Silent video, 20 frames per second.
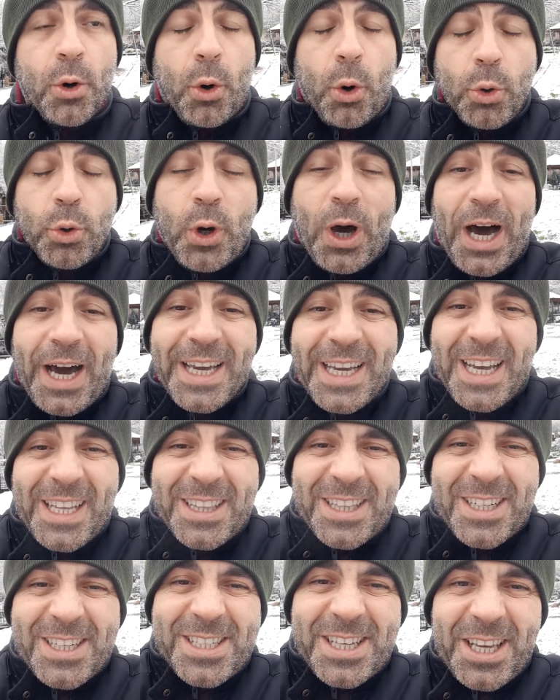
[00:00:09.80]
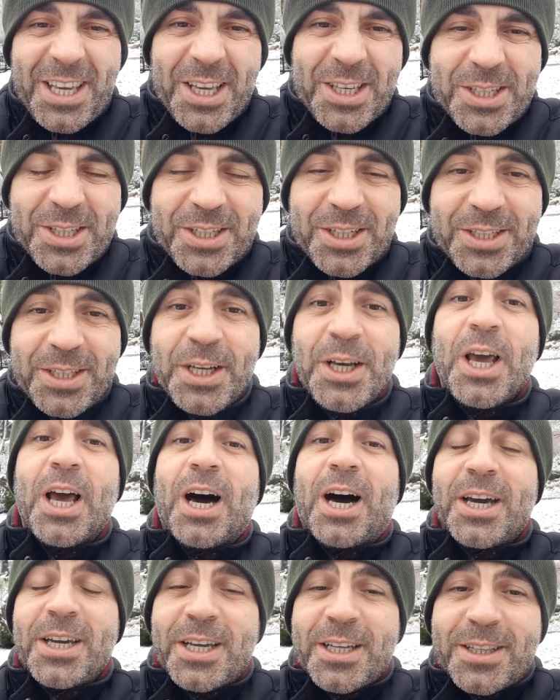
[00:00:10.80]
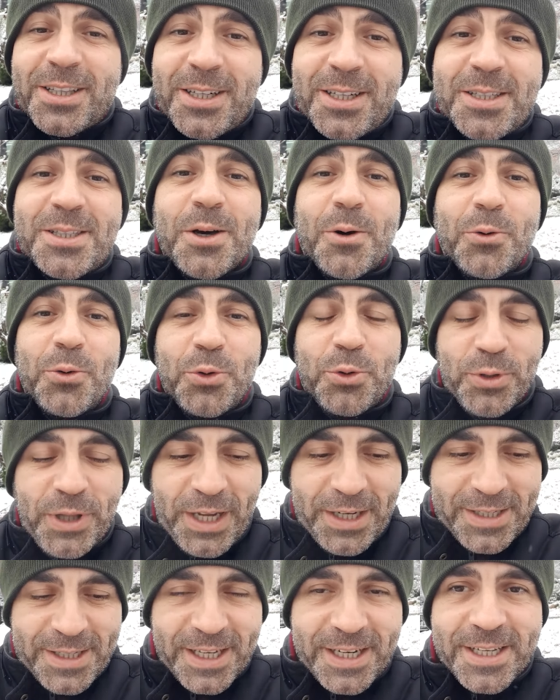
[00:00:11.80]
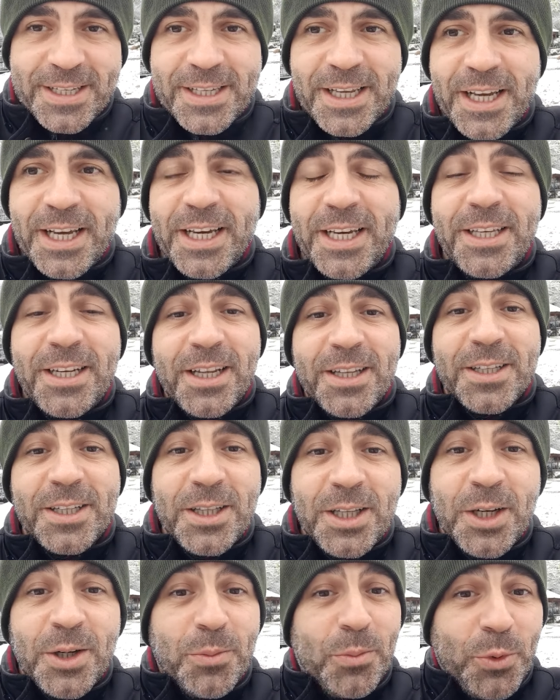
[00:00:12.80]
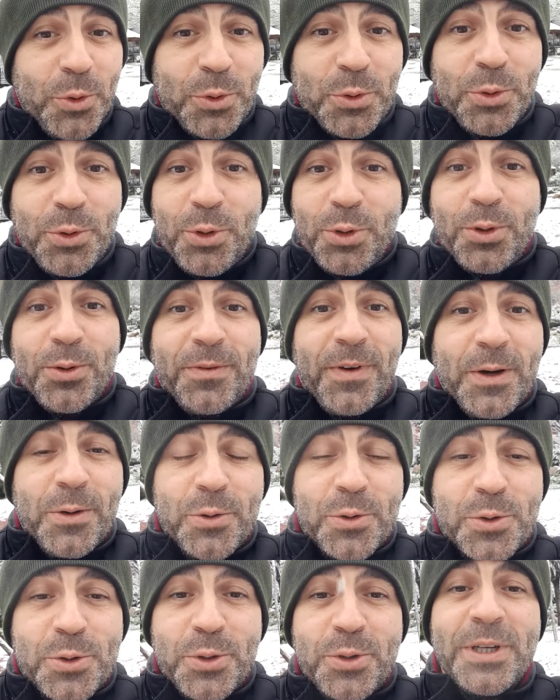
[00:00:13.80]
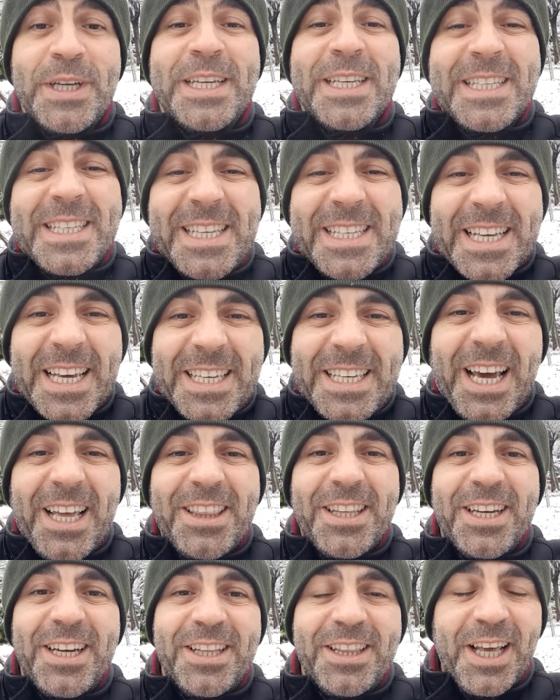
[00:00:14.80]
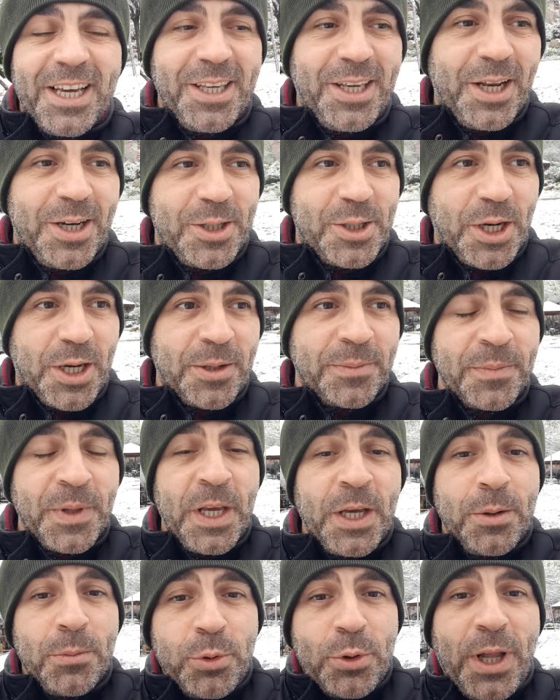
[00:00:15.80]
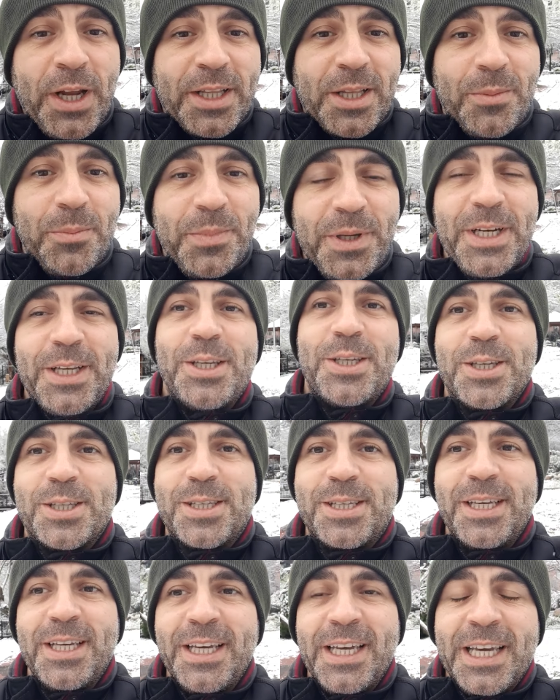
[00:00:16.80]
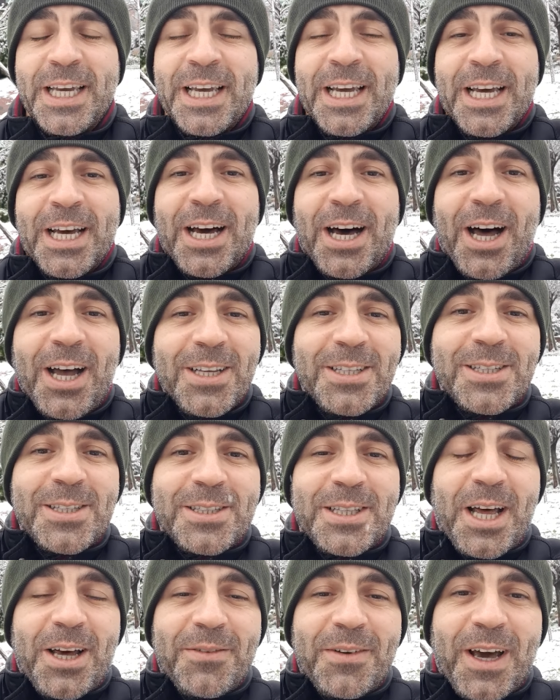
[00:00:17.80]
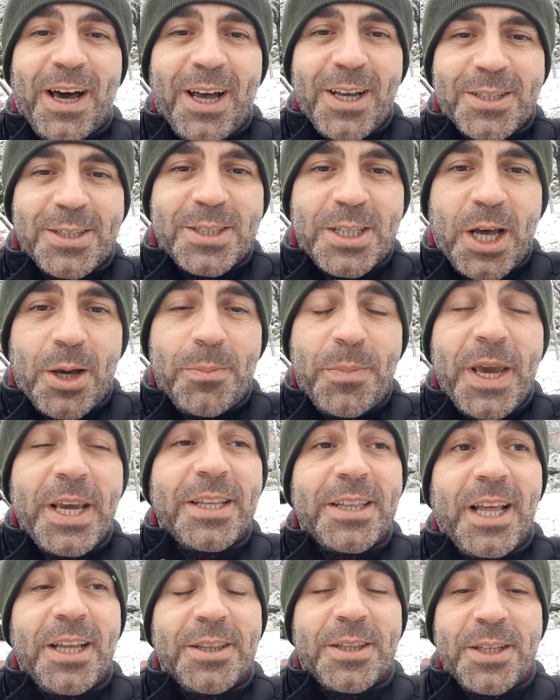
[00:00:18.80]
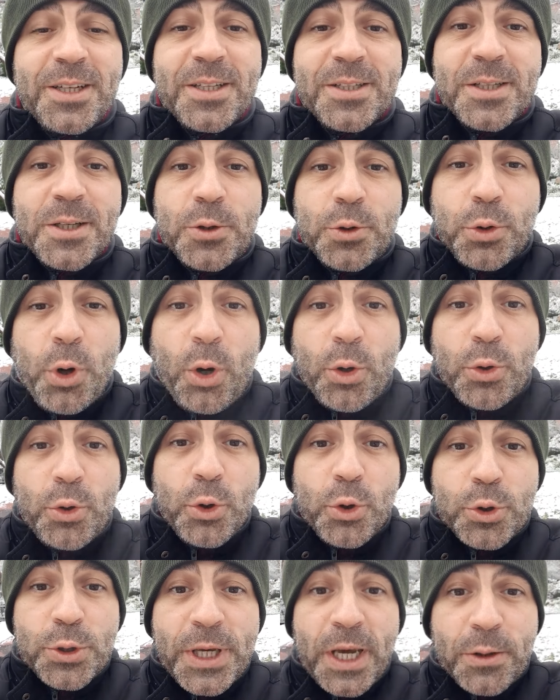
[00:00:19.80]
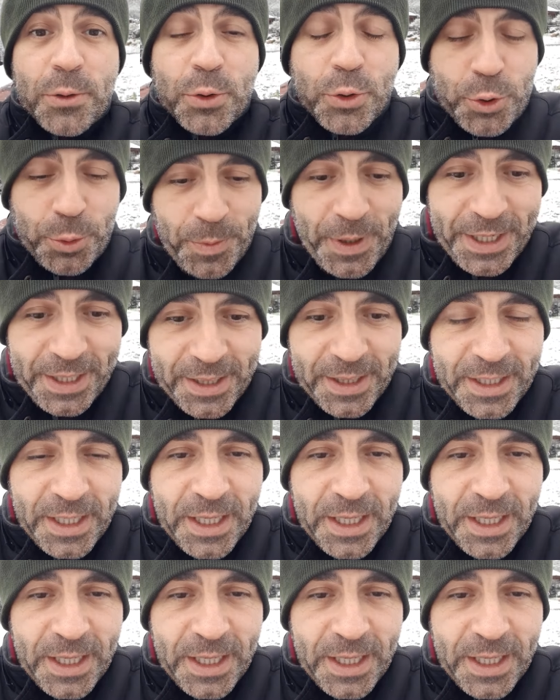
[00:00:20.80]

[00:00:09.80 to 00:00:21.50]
Onu hayatınıza geçirir, hayatınızda uygularsanız inanın mutluluk ve huzur size kendiliğinden gelecek. Bunlardan birincisi asla ve asla beklentinizi çok yüksek tutmayın.